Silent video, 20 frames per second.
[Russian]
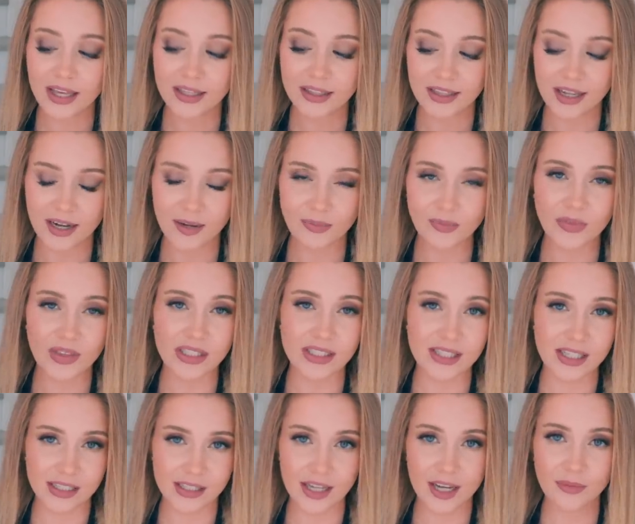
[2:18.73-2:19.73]
Да, с
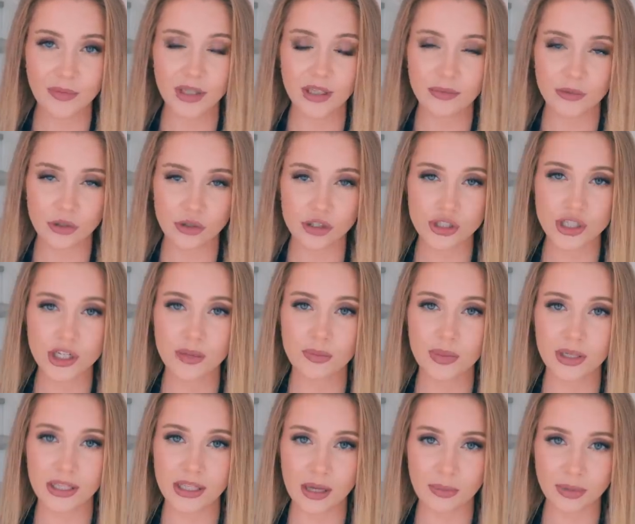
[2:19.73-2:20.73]
годами немножечко
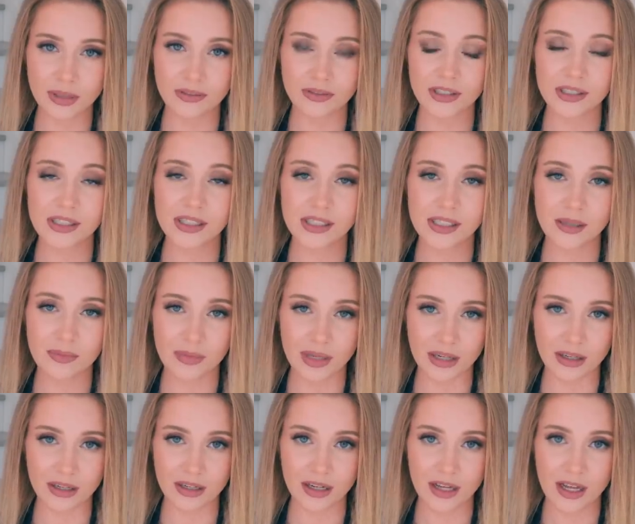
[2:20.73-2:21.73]
притаптывается
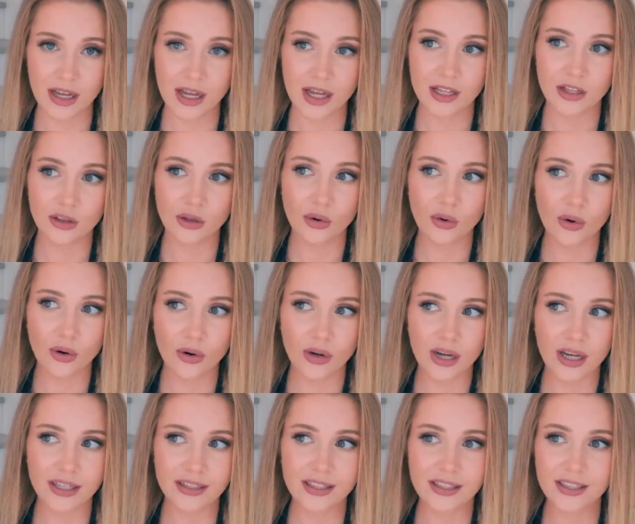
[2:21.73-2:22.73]
мех –
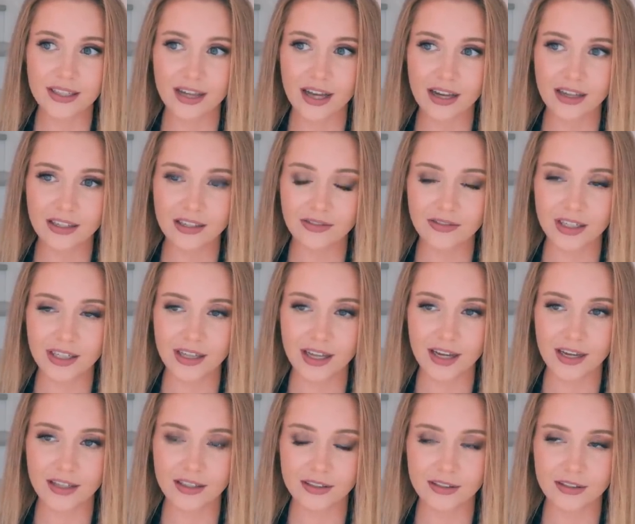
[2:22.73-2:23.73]
но это никак не
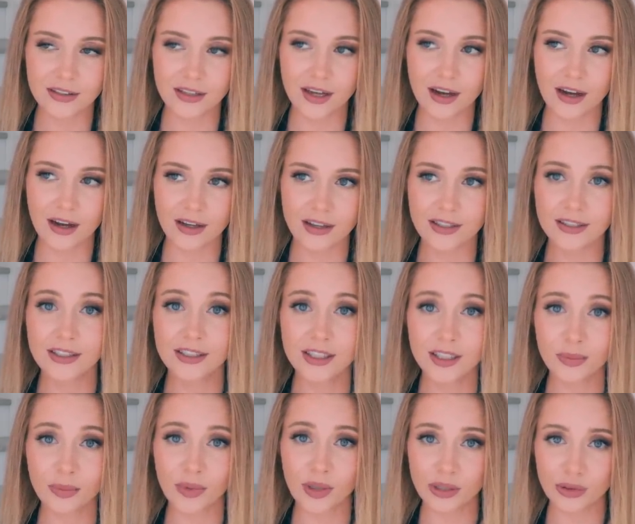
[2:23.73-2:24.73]
влияет на их
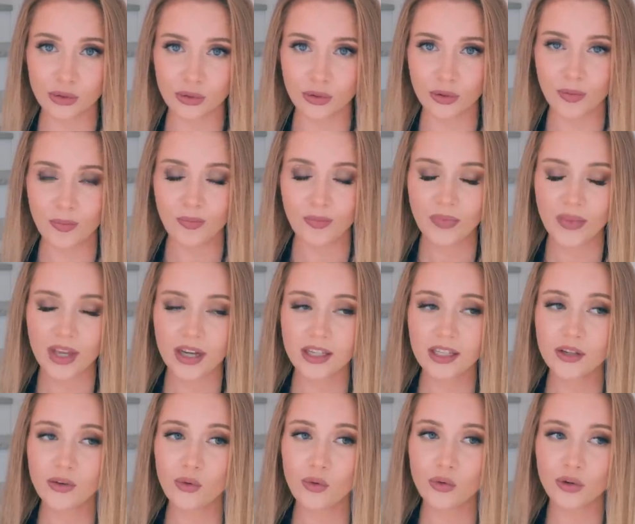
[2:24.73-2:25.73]
теплоту.
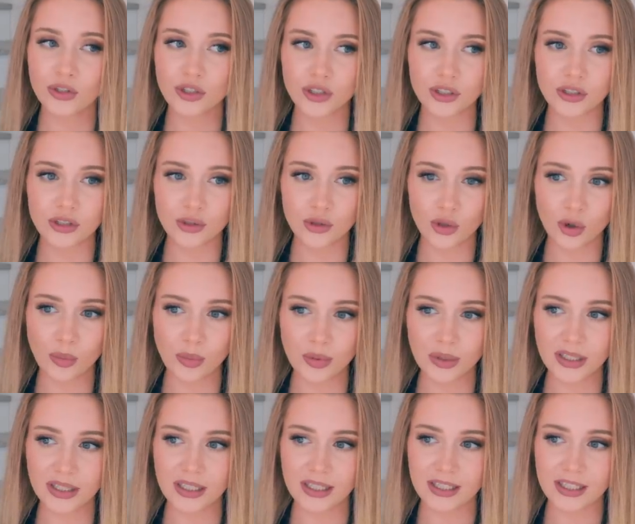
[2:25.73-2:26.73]
Они очень
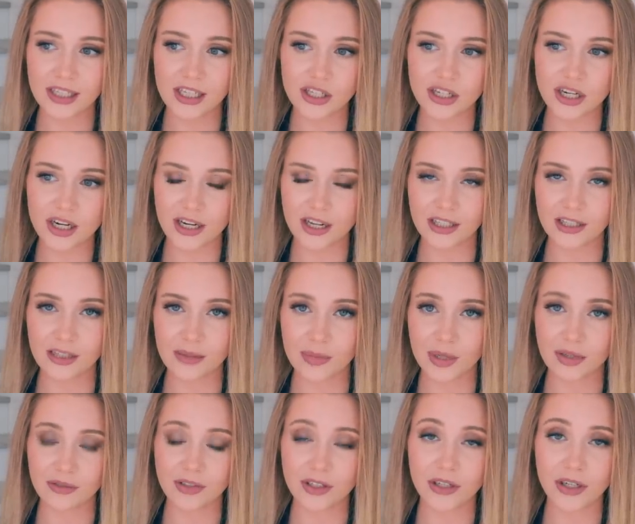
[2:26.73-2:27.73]
теплые, и даже летом
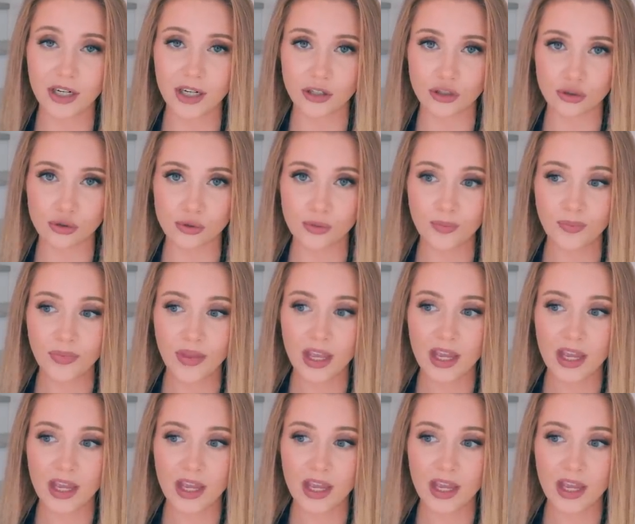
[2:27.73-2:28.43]
я в них хожу.